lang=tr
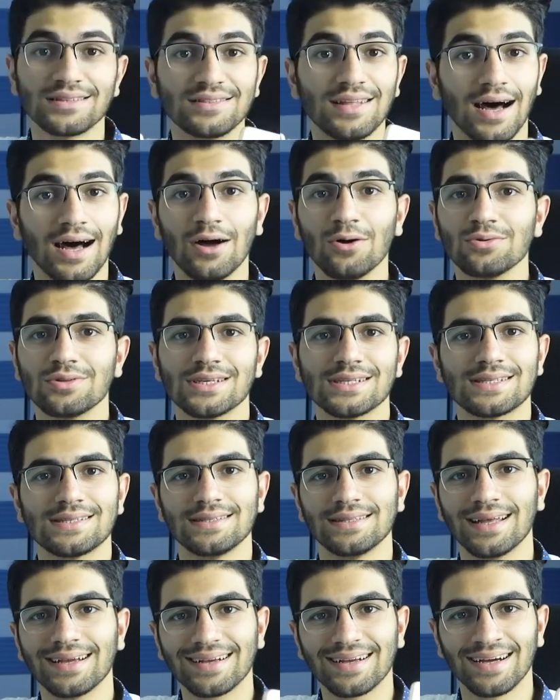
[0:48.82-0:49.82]
Daha
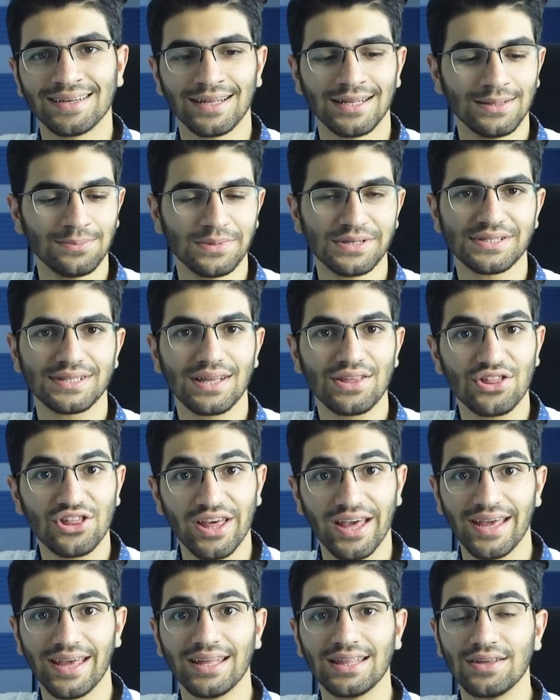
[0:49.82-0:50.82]
öncesinde kanalımızda
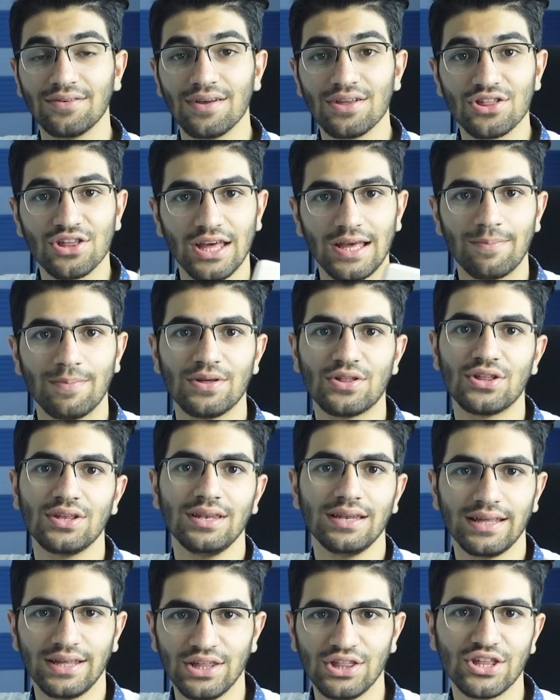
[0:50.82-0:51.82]
C7 ve
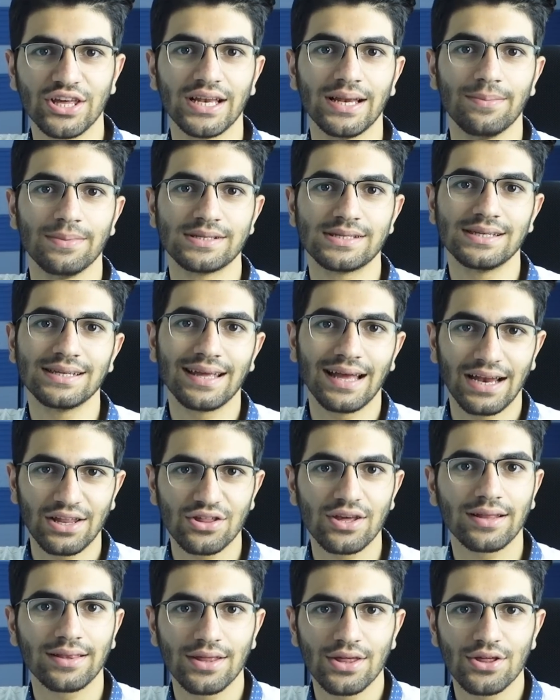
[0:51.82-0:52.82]
C5'in incelemesini
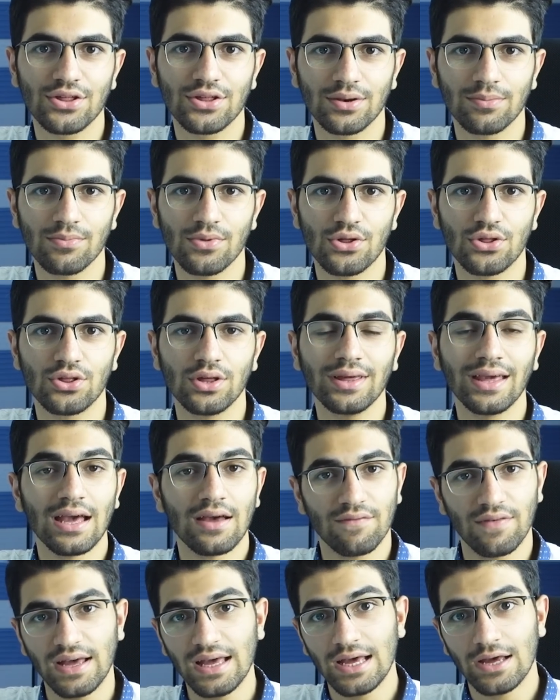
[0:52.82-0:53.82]
gerçekleştirmiştik
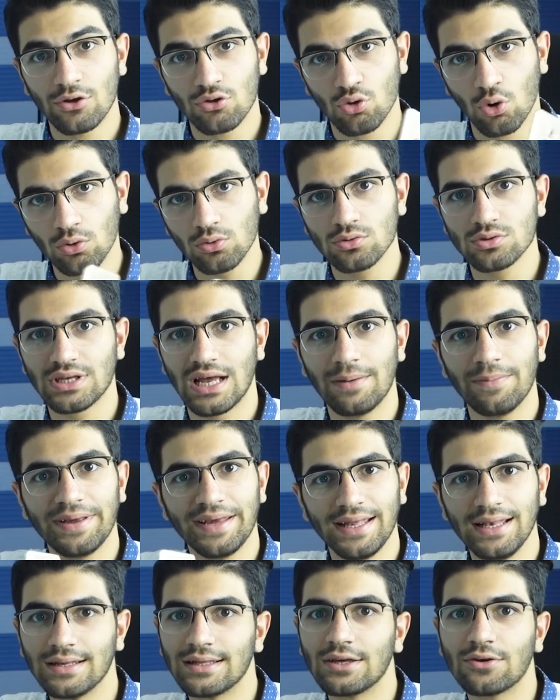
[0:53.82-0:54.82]
ve çok güzel bir
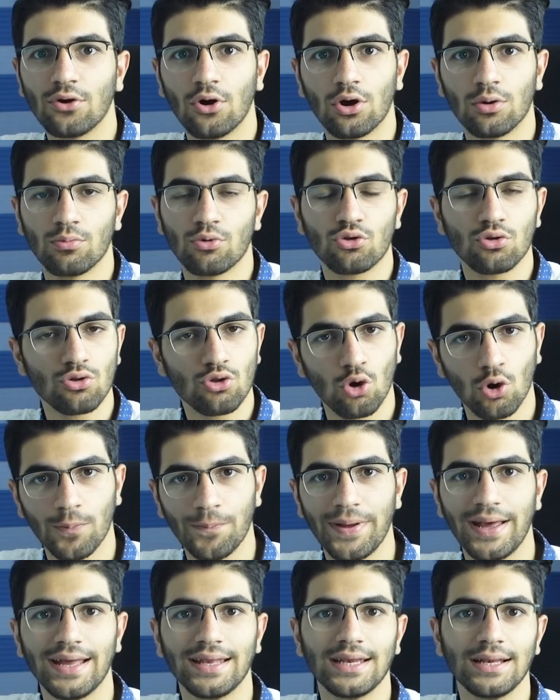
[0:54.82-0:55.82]
ilgi görmüştü.
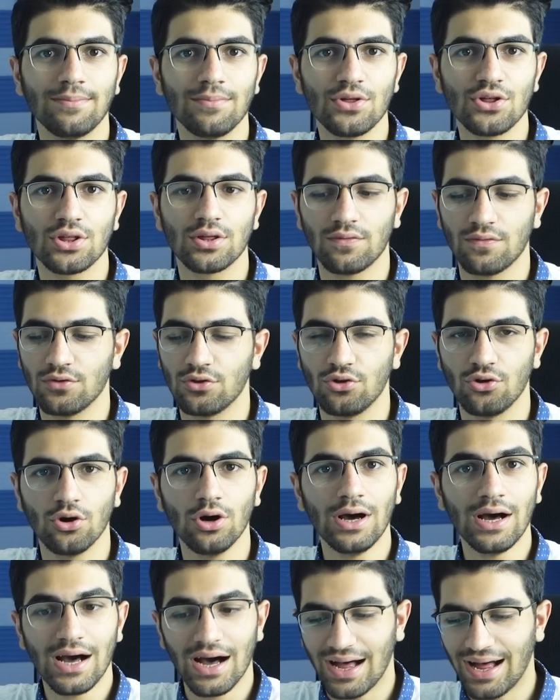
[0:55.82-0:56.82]
Çok beğenilmişti
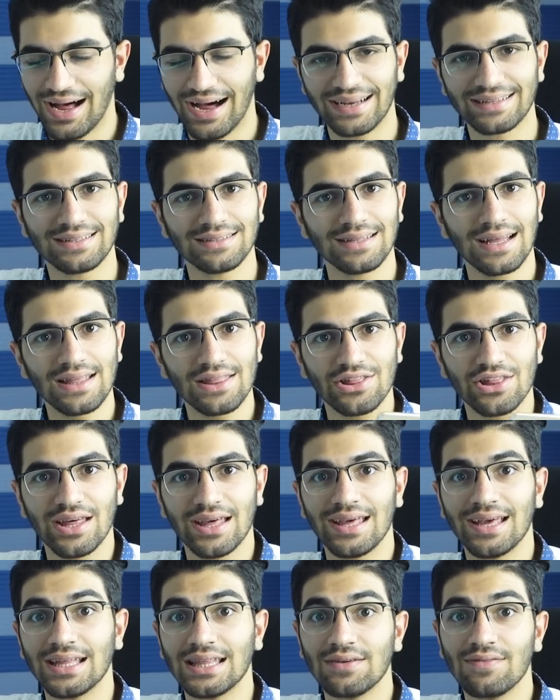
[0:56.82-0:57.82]
video. Ardından
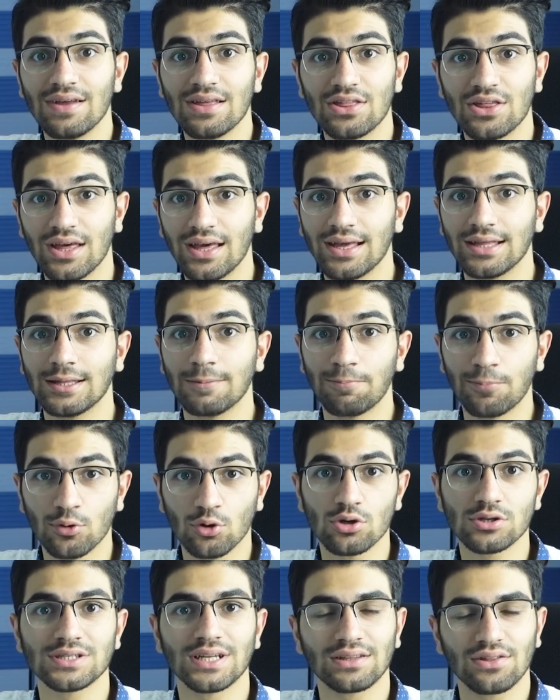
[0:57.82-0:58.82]
C7 ve C7
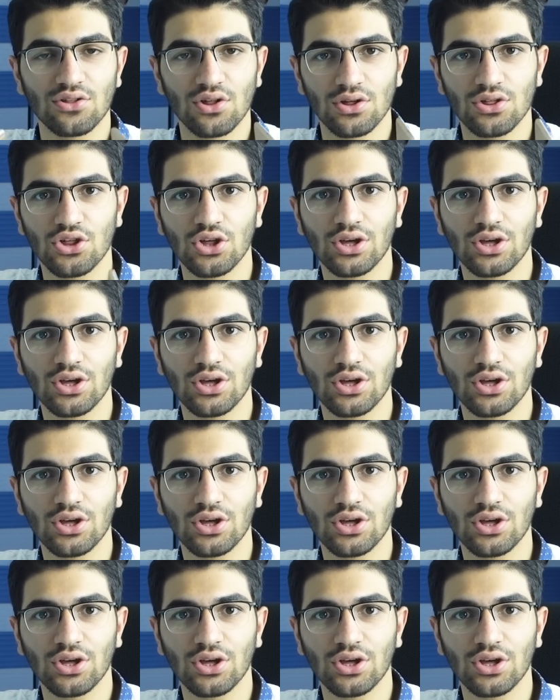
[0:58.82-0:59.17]
Pro satışa